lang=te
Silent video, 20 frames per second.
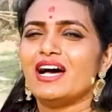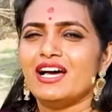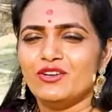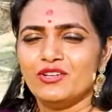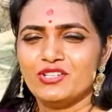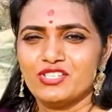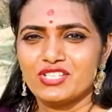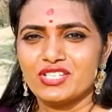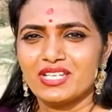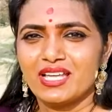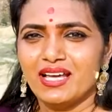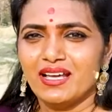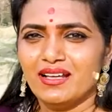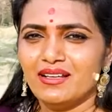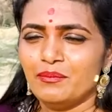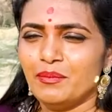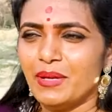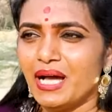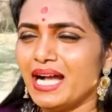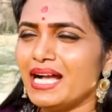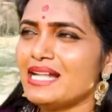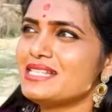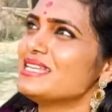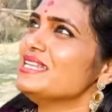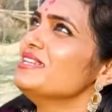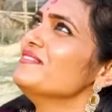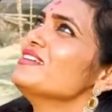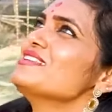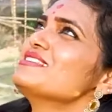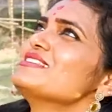వానొచ్చినా బాగా
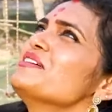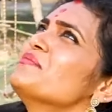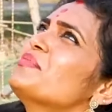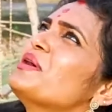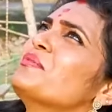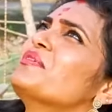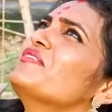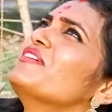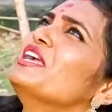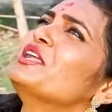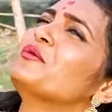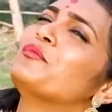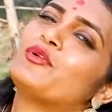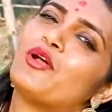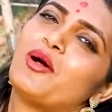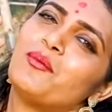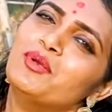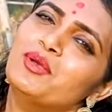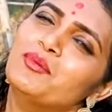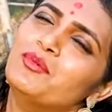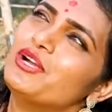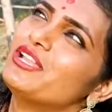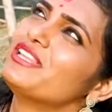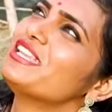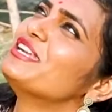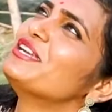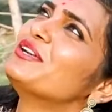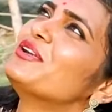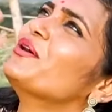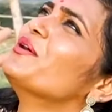చలివేసినా పాపం వాటికి ప్రాబ్లం
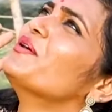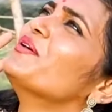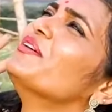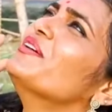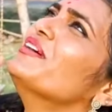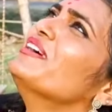ఉండదు ఇంట్లో